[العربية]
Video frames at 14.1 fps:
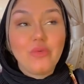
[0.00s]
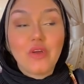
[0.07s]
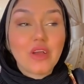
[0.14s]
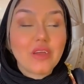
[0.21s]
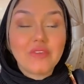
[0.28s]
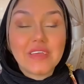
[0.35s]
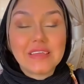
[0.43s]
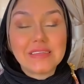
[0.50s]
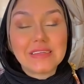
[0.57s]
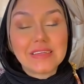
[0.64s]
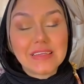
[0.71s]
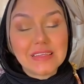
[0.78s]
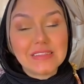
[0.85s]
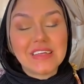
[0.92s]
وفكر فيه
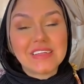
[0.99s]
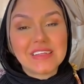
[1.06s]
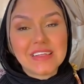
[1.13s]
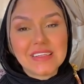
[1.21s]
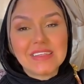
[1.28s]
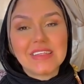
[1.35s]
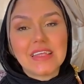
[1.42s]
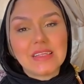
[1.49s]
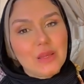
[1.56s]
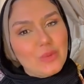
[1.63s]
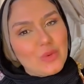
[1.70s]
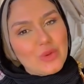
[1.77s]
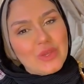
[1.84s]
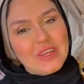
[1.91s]
كتير جدا جدا
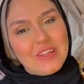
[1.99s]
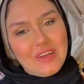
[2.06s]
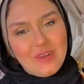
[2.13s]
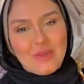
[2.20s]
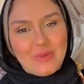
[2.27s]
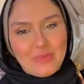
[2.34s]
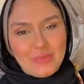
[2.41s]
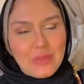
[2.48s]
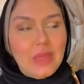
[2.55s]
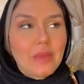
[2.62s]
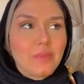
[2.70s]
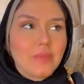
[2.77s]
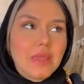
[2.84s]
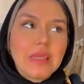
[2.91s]
يا برج العقرب
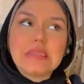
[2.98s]
طيب